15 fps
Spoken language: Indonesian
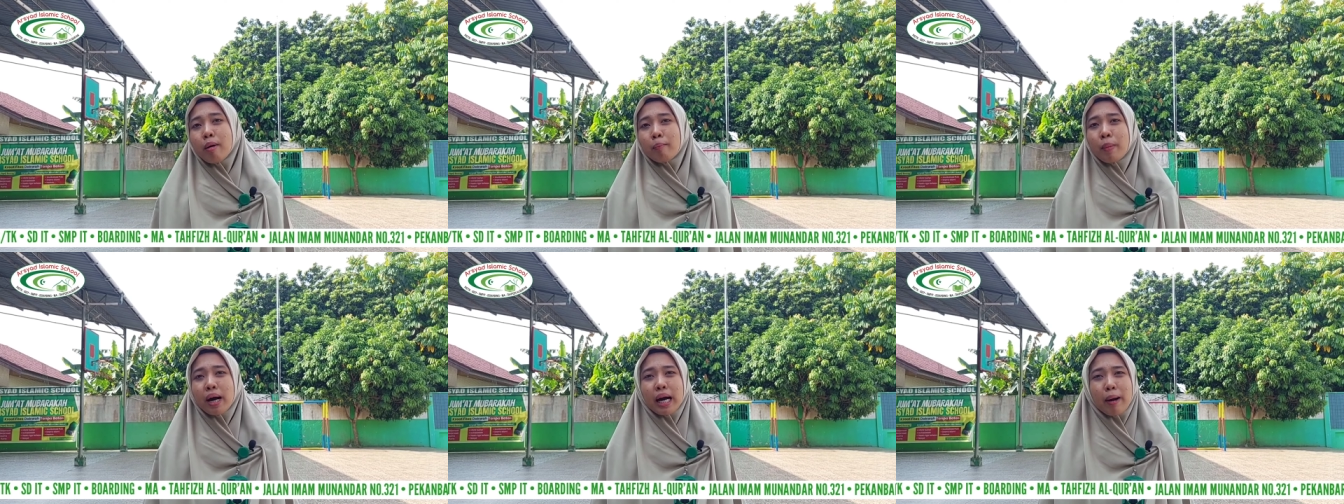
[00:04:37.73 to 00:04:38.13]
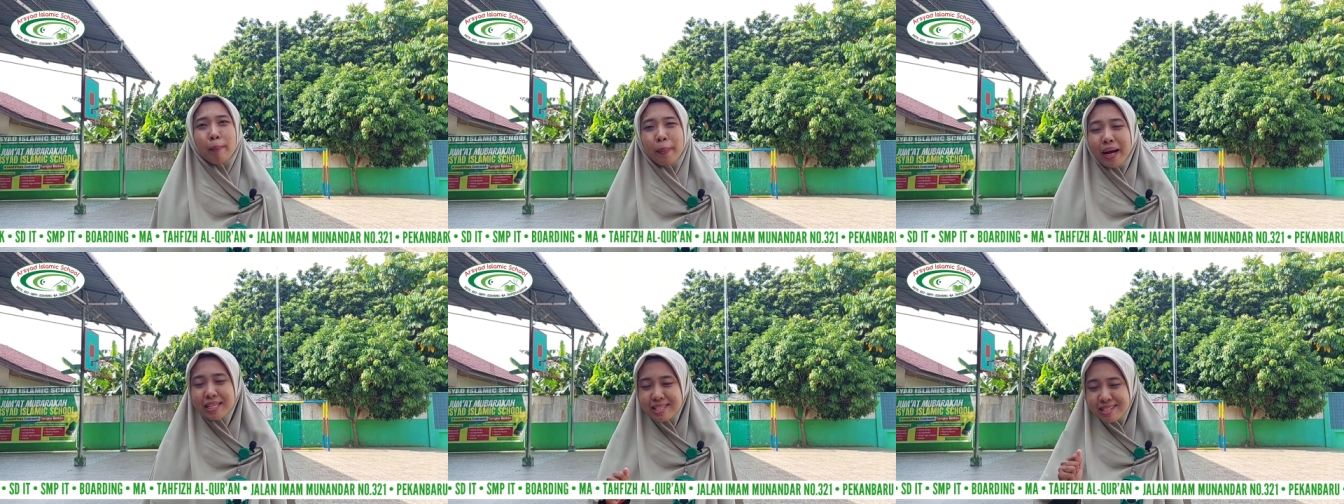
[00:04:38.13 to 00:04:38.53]
maka
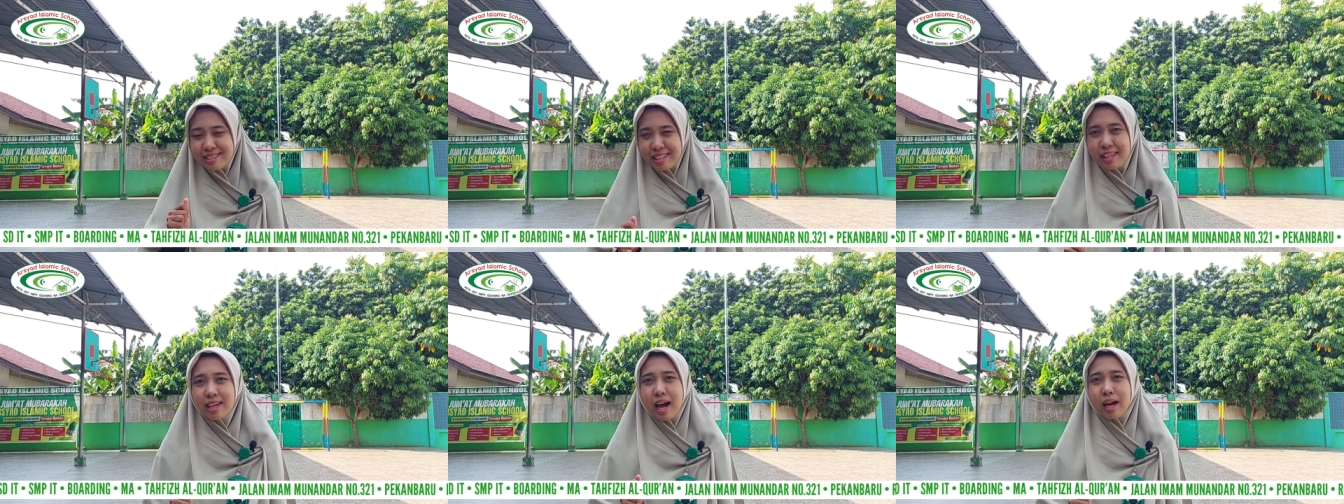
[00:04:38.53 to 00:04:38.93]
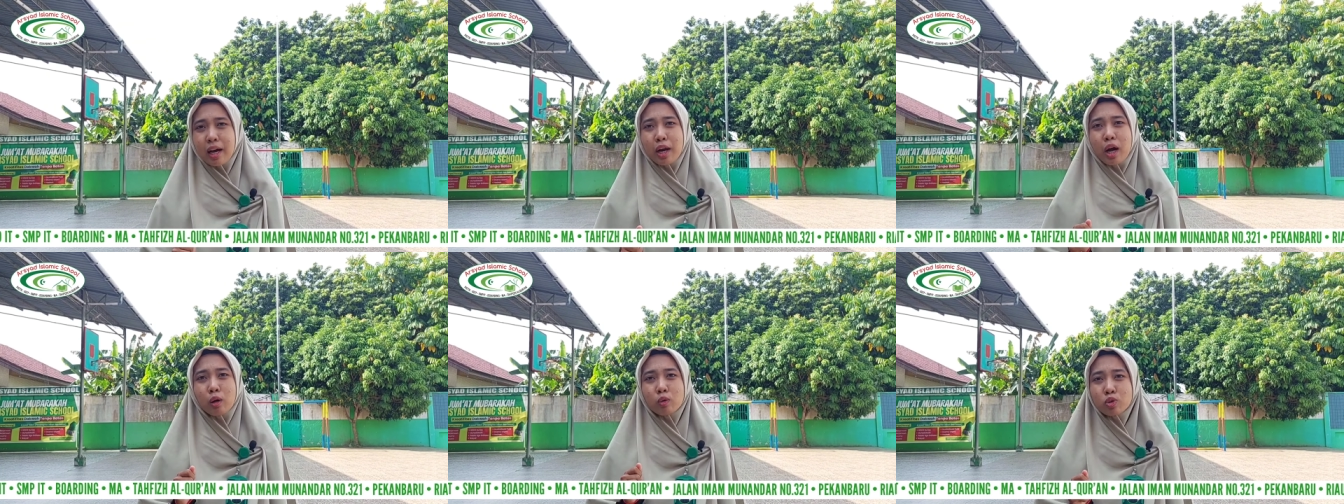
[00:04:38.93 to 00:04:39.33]
pasti
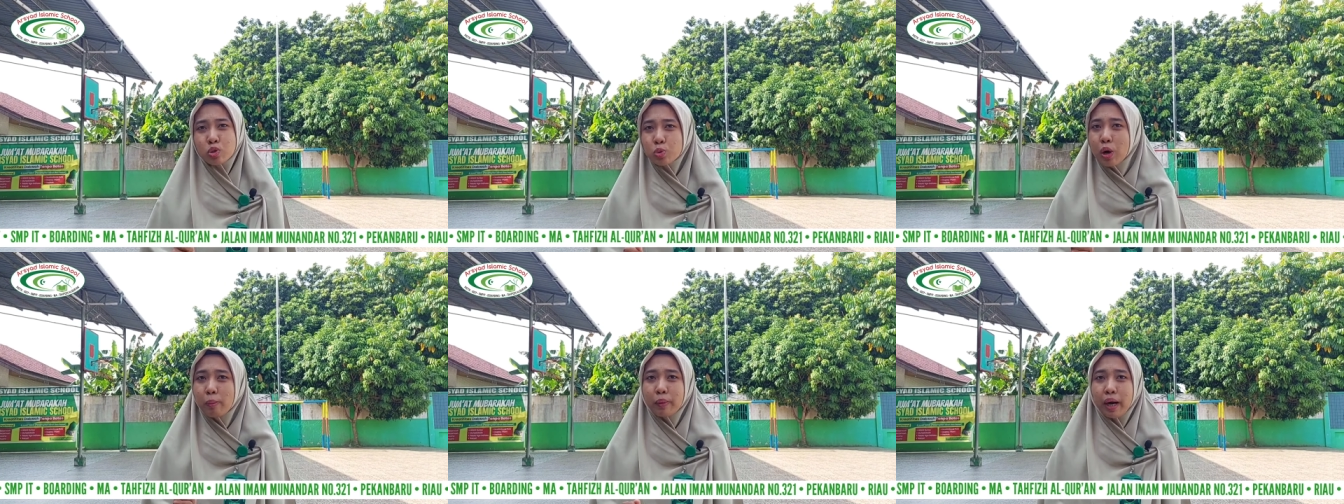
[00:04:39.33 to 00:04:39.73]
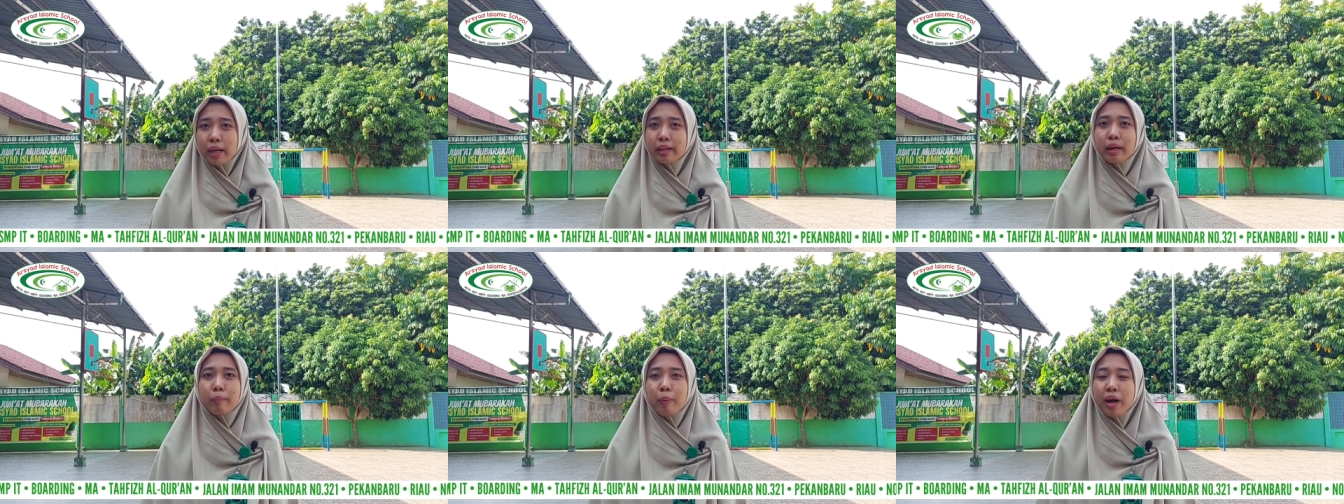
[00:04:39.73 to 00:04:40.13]
akan aku
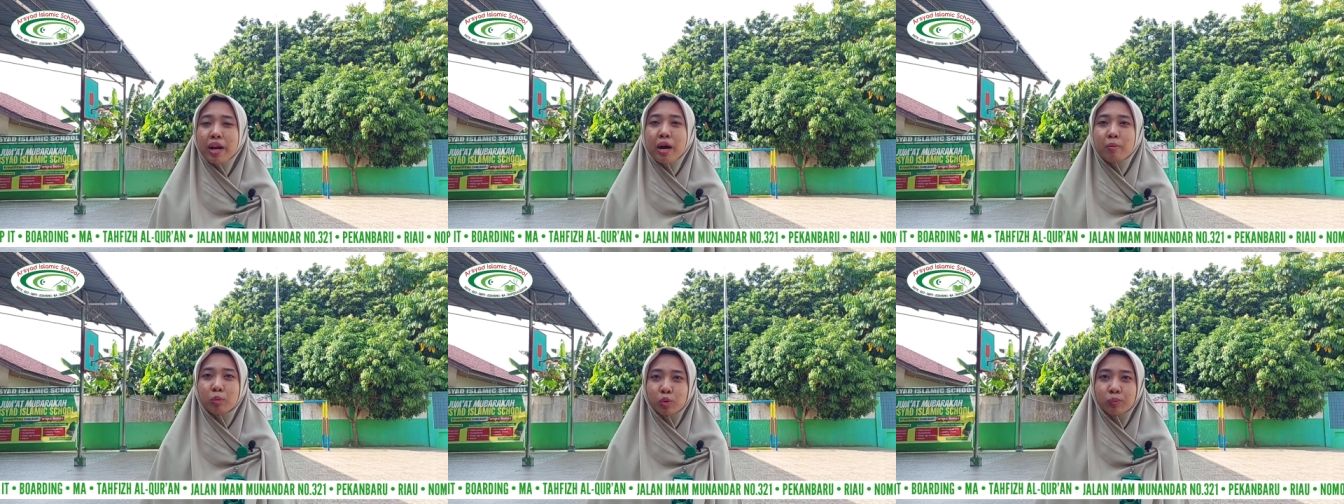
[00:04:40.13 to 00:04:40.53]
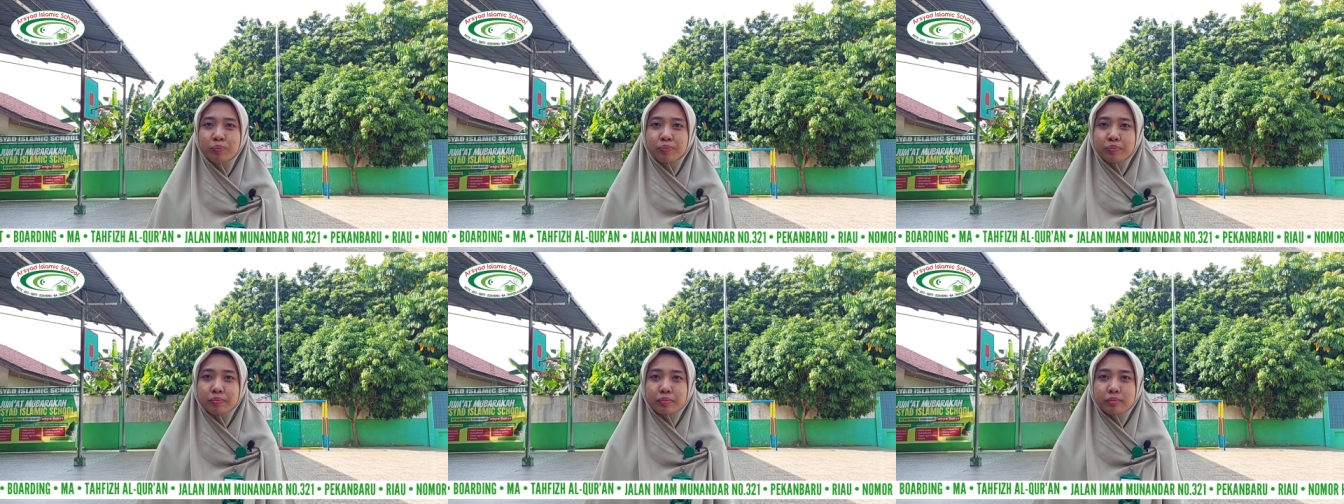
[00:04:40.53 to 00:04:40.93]
suapkan
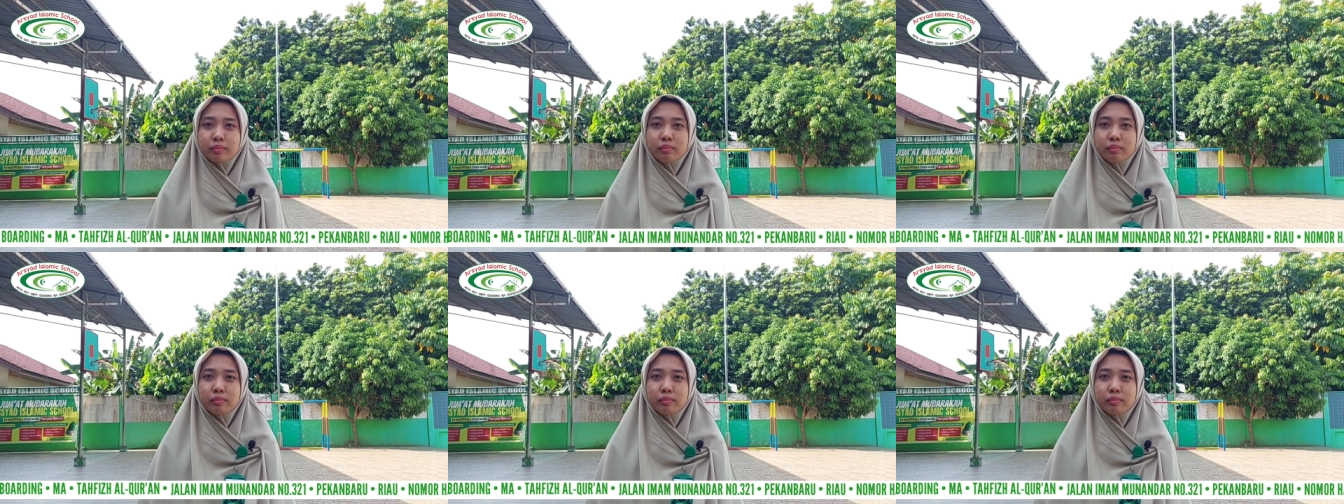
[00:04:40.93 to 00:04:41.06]
kepadamu